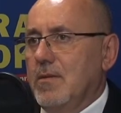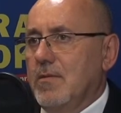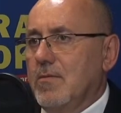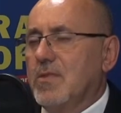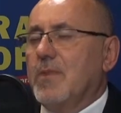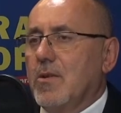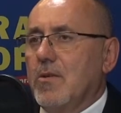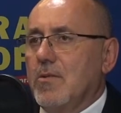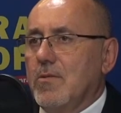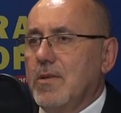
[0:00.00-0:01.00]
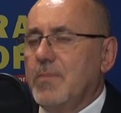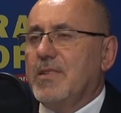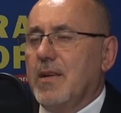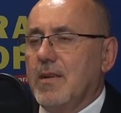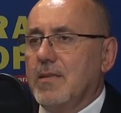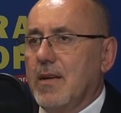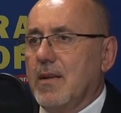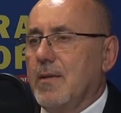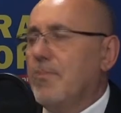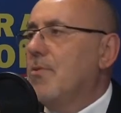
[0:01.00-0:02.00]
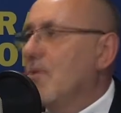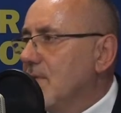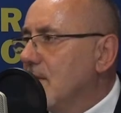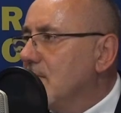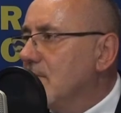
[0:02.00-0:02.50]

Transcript: 8 y, lipca nagle płonie